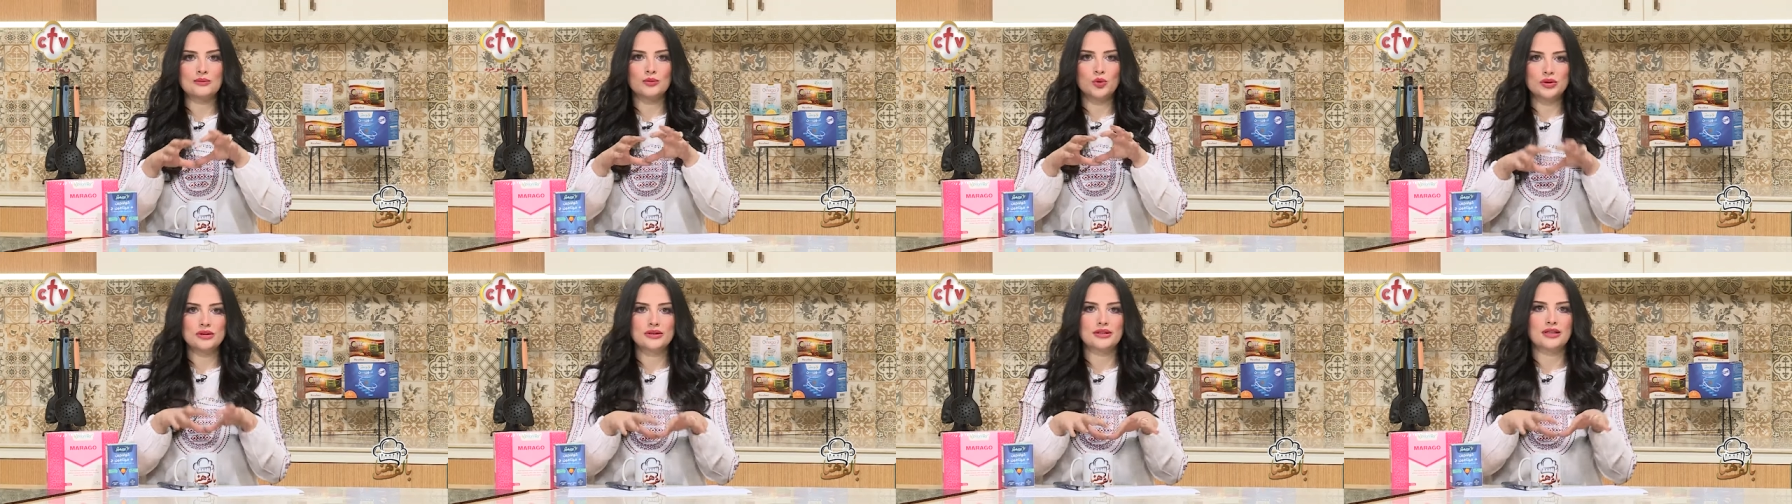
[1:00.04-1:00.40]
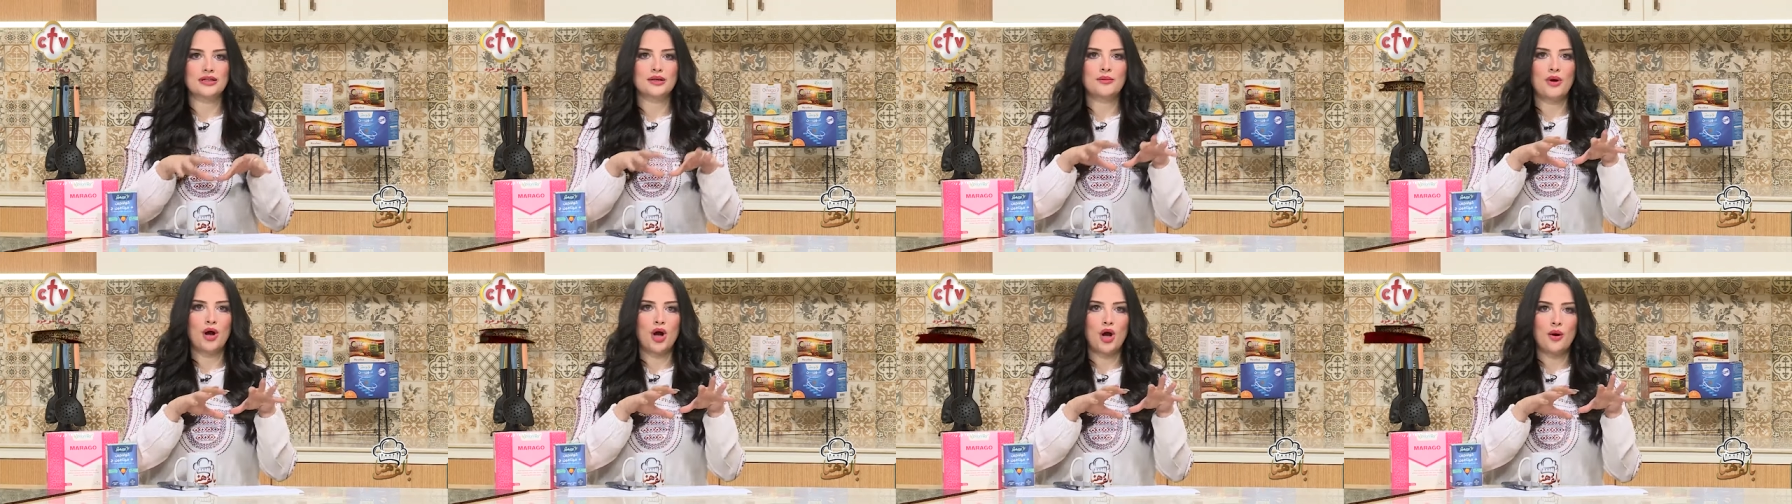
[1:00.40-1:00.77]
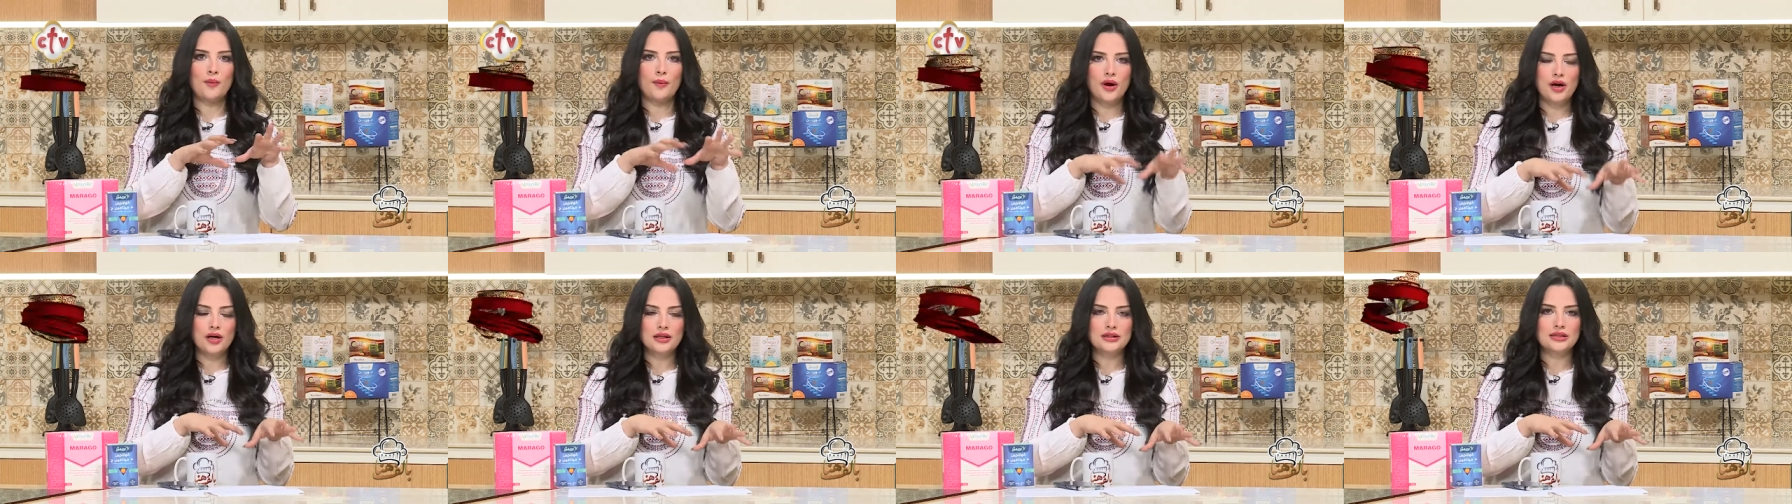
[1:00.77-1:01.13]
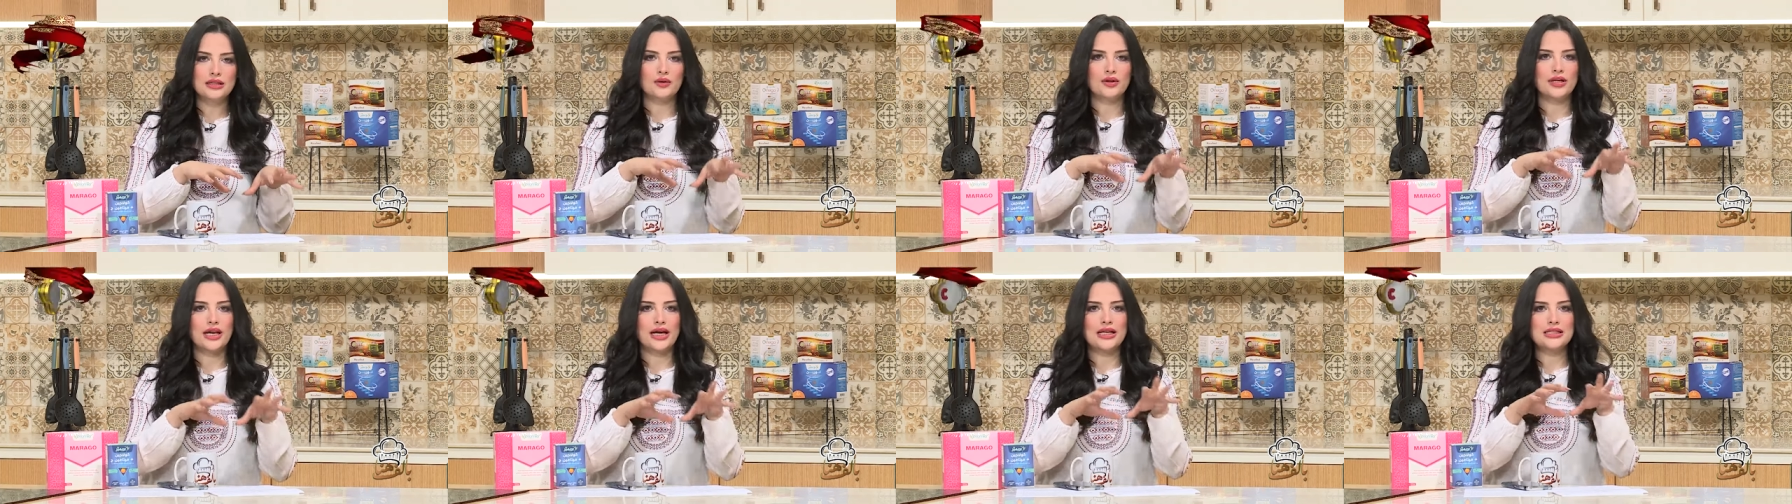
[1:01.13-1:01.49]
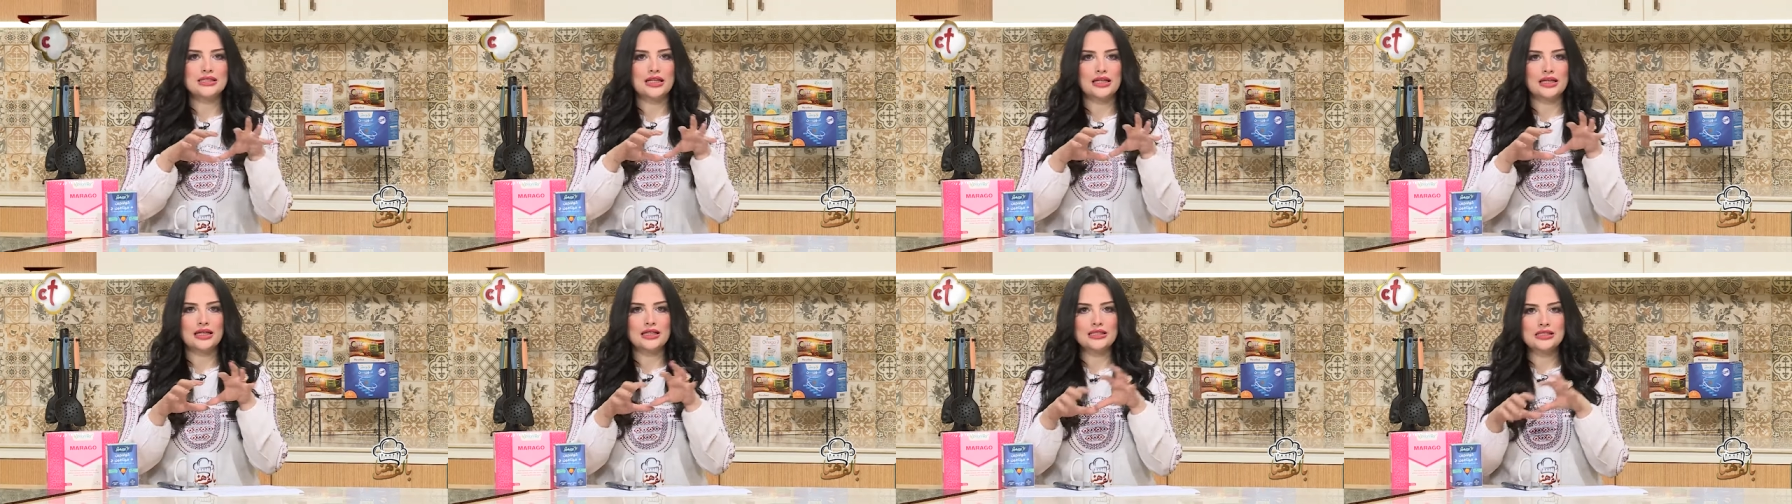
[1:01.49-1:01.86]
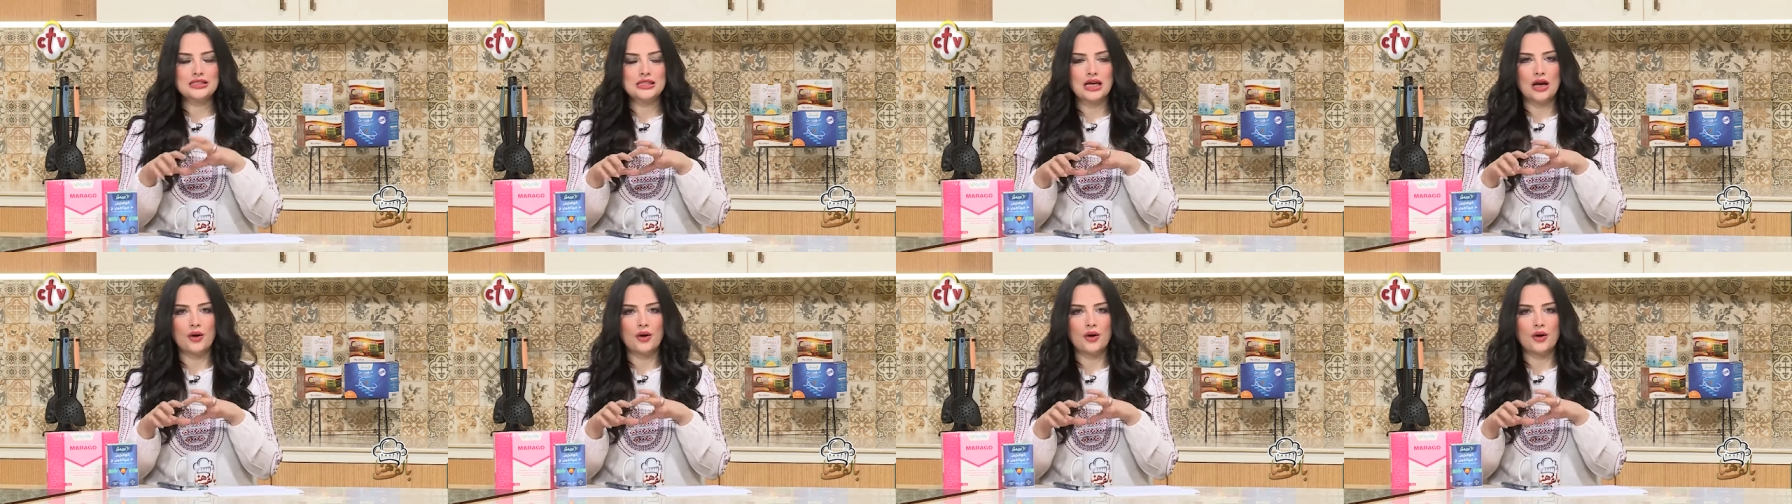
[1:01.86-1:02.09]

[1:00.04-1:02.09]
منتج مع بعض لو انا عايزه اخس